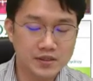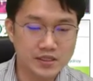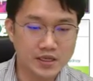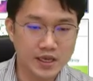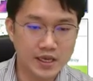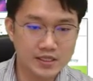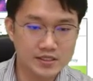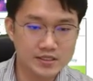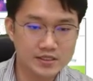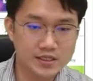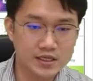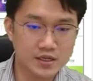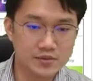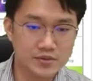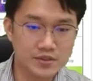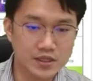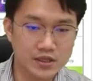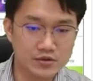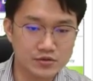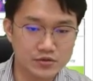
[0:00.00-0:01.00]
만약
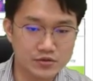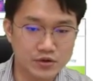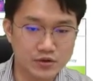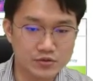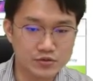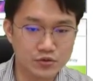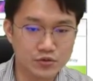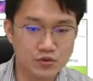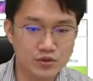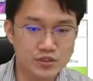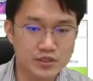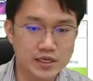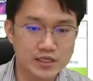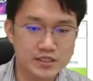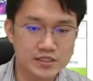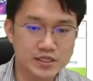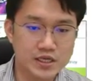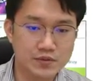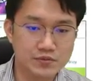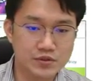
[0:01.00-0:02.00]
해시값이 되더라도 그
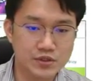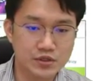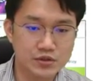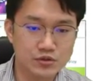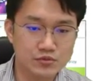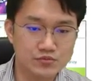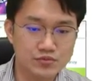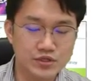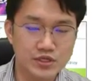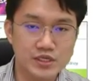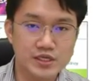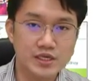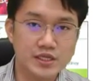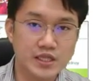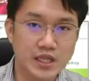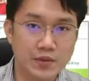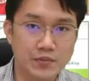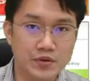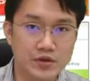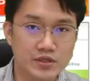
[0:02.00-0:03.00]
해시값들이 또
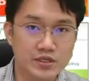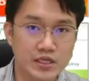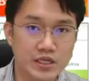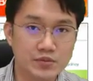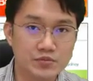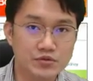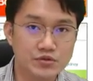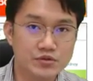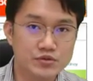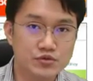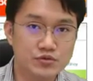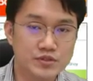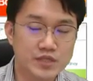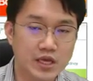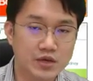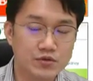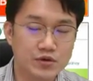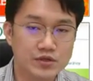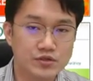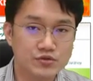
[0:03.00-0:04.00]
풀리게 되면은 일부는 좀
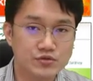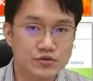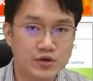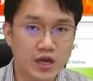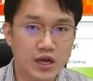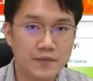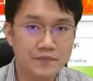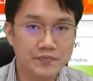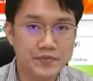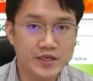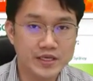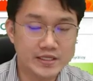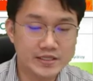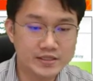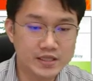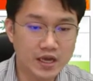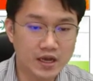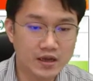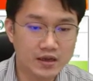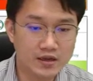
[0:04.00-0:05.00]
사용할 수가
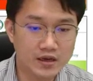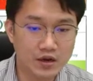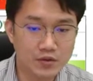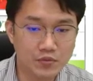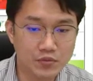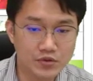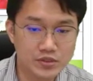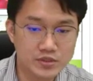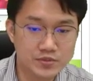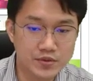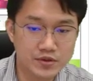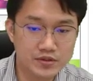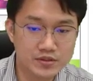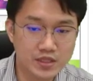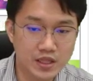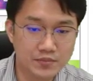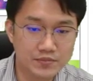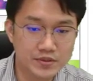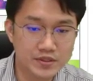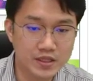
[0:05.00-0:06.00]
있다라고 보시면
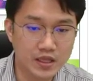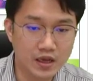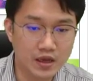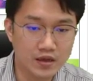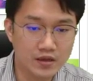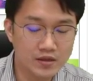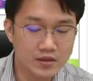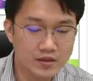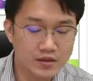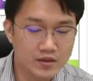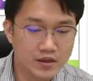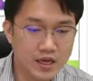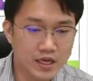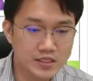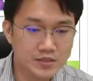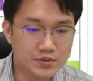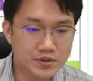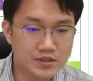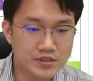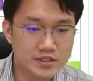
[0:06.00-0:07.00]
됩니다
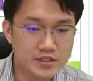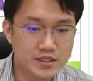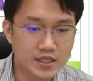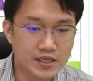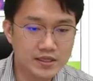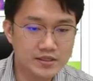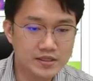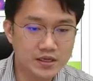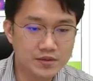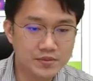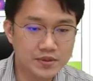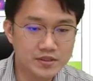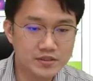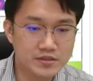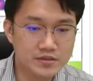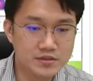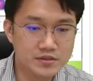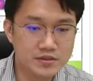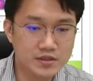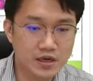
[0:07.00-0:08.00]
하지만 이제
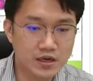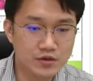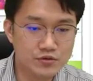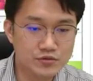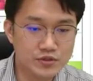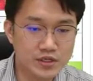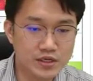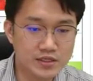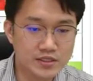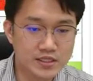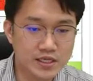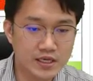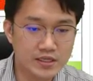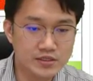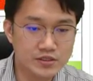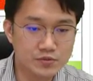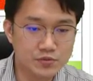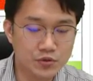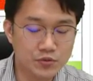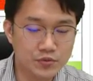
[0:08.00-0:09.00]
데이터베이스가 우리가
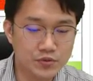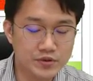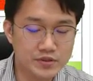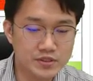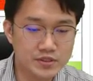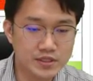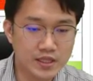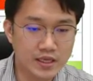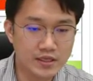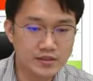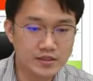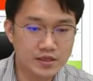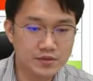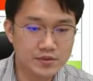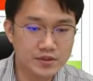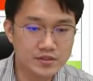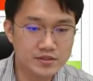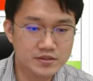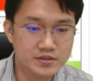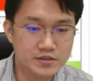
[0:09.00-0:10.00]
개인정보보에서
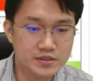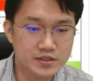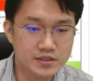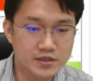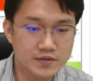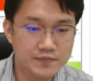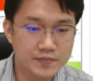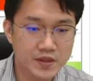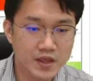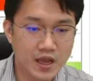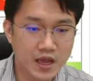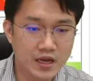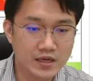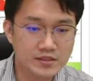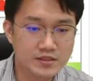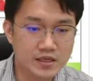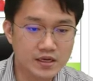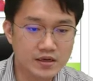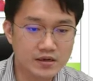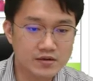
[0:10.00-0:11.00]
데이터베이스를
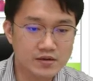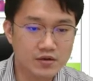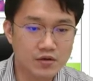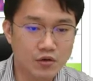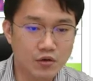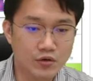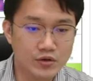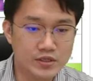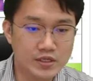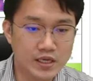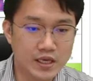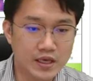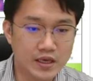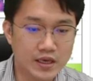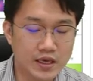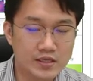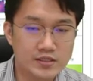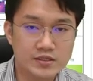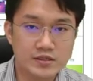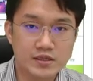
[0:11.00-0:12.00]
항상 어, 이렇게
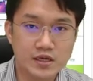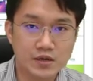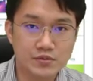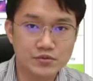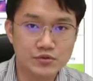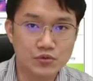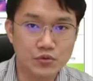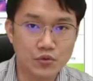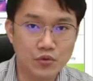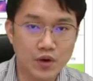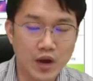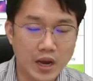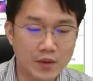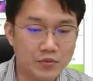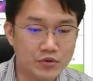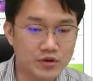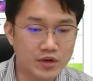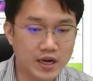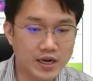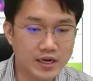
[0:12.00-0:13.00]
해시값으로
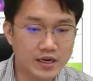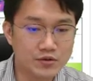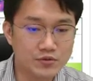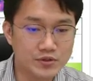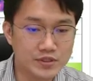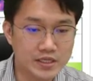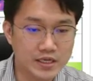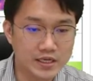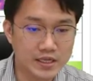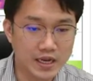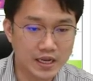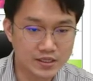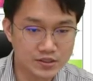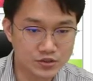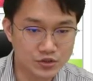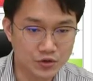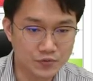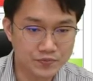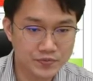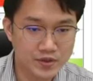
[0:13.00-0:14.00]
암호를 하라고 이야기를
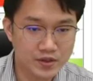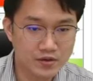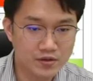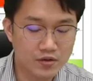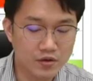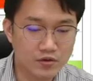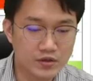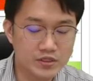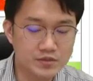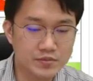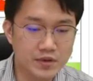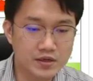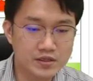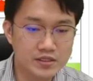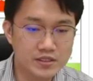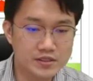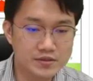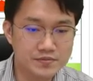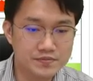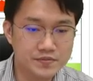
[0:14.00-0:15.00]
하죠 어,
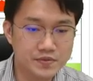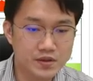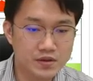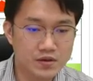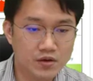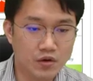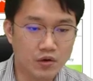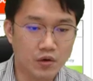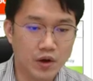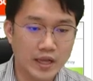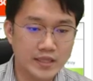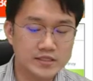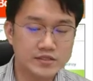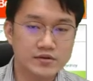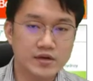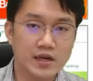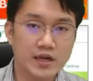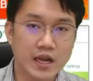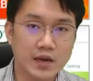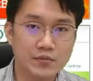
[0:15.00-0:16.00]
그만큼 어,
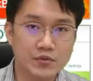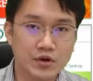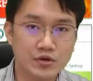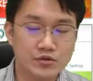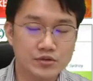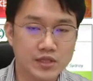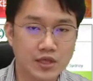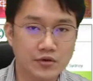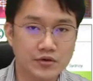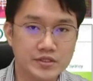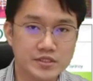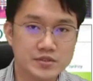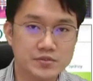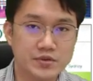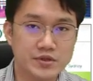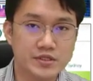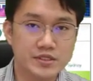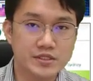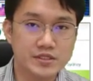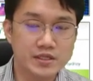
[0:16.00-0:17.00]
안전한 암호화로 되어
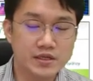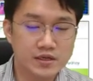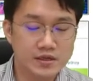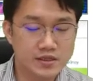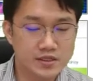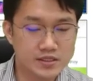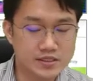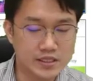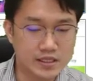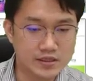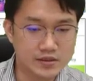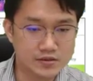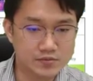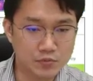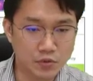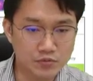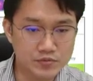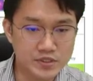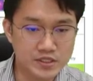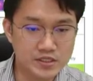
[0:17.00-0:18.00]
있으면은 이제
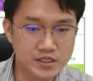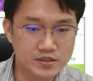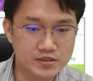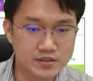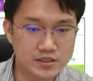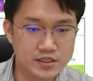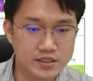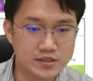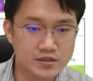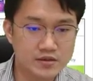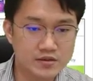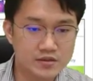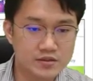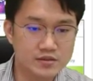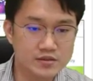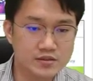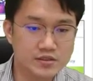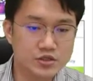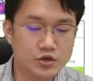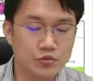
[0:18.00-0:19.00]
범죄자들이
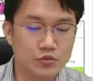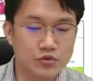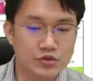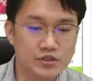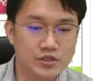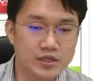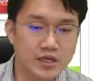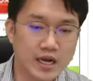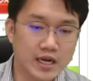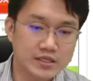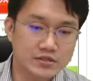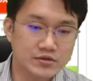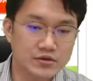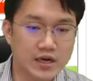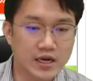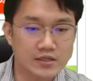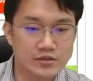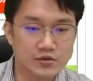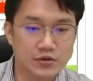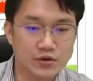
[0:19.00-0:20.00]
그 정보들을
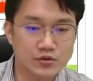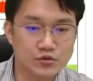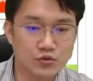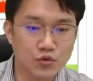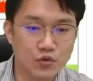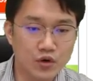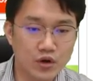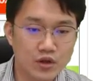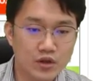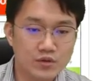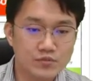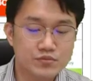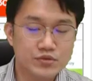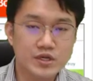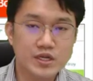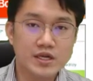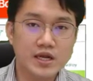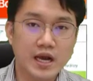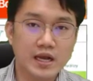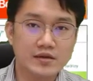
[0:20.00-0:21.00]
가져가더라도
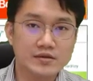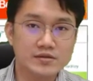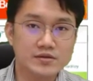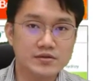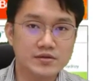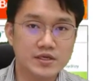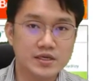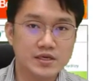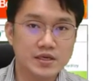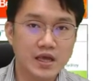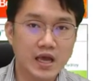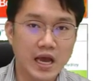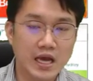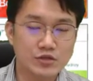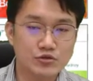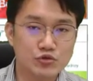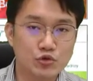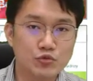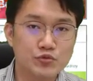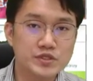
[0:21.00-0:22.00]
풀릴 가능성이
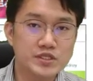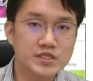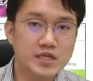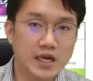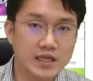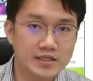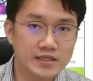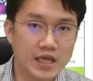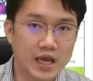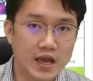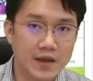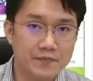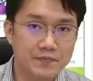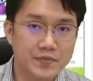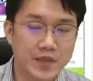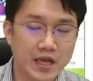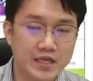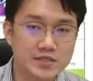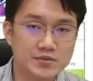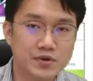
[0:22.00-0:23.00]
아주 높지는 않다
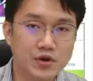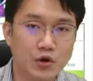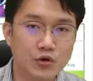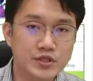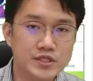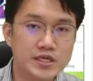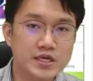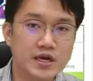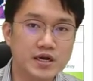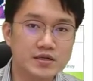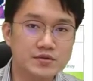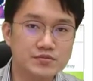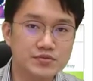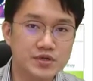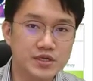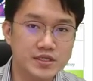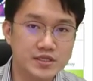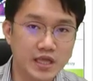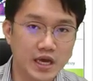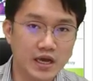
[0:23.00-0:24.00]
하지만 언젠가는
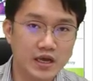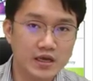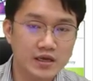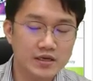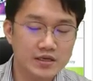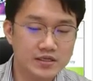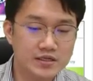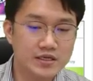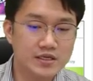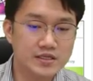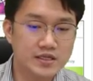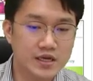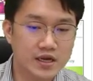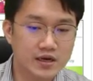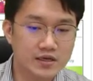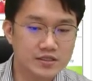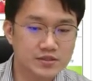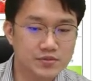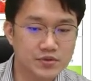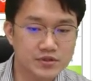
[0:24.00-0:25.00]
풀린다 이렇게
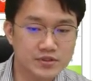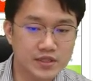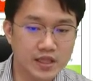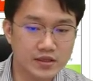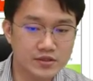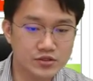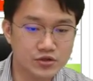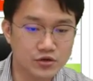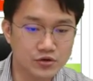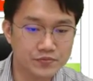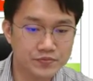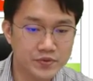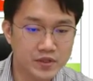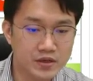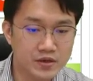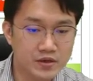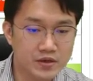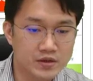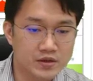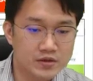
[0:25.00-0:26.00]
생각하시면 되죠
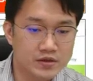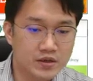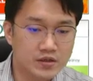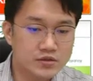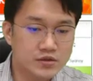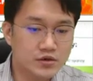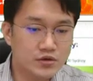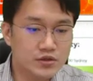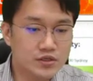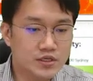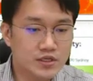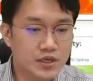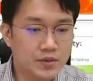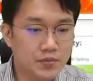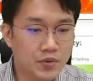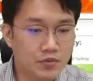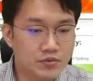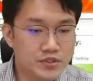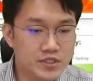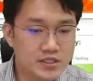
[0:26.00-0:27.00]
그래서
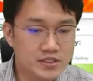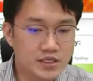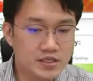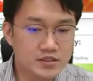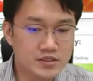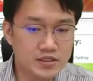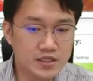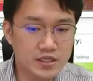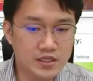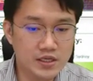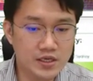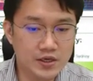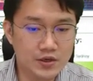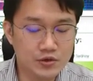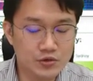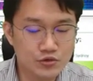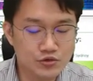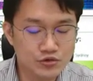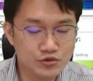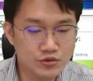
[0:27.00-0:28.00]
이렇게
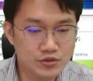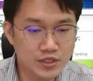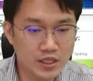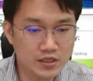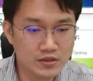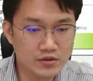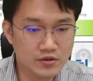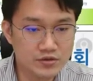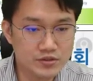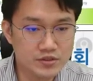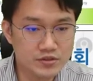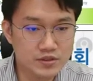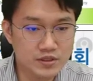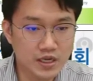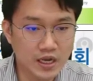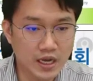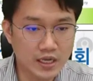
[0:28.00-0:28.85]
범죄자들이 유출된 것을